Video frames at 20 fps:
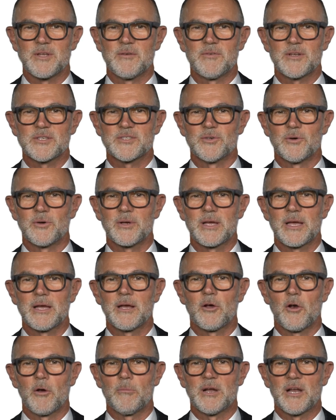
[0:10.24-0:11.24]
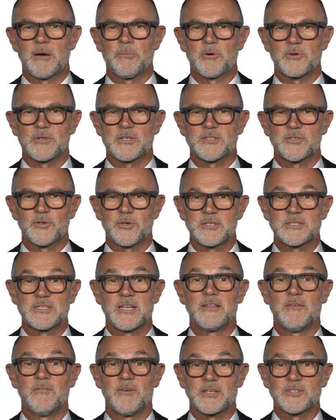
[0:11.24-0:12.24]
de inversión que engloban aportaciones
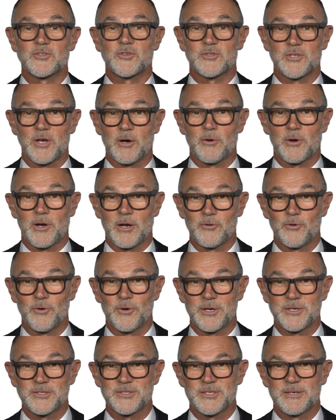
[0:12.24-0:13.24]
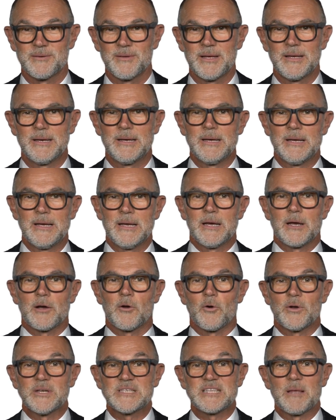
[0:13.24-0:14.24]
de diversos ahorradores.
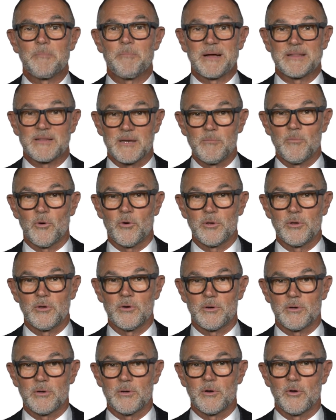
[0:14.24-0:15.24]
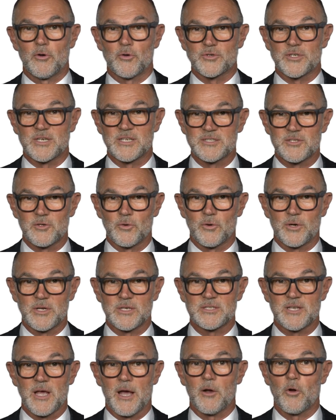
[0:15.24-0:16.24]
Con este patrimonio, los
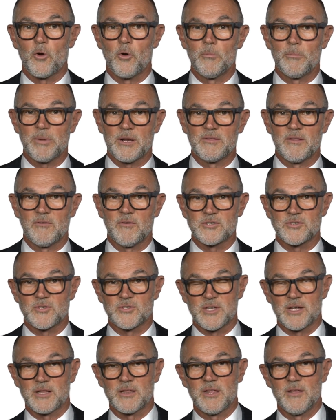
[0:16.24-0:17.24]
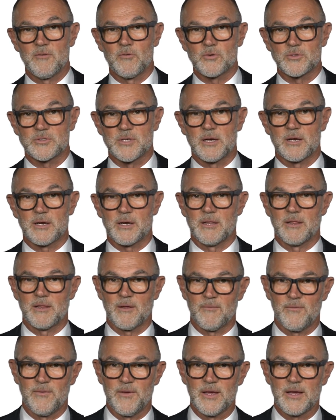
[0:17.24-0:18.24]
gestores compran diversos activos,
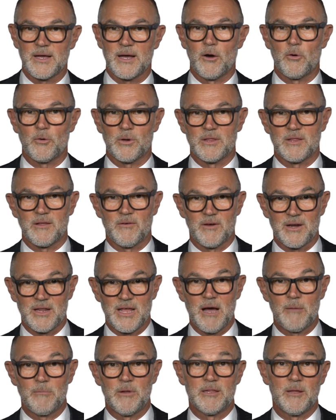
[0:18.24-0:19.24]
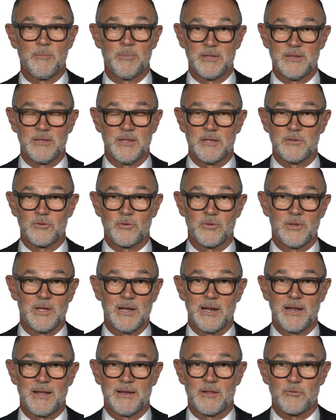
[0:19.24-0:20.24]
renta fija o renta variable, dependiendo
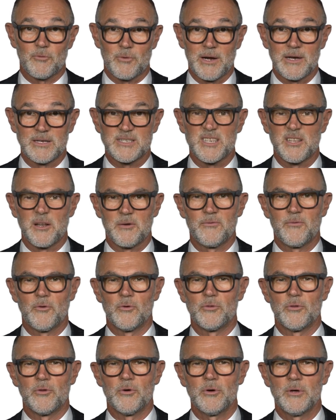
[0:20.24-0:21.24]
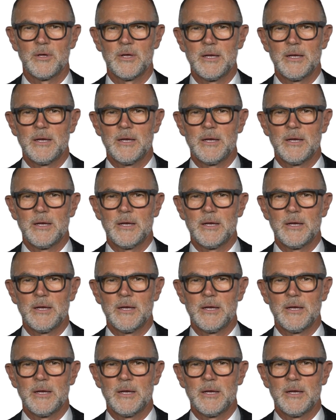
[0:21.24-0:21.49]
de la naturaleza del fondo,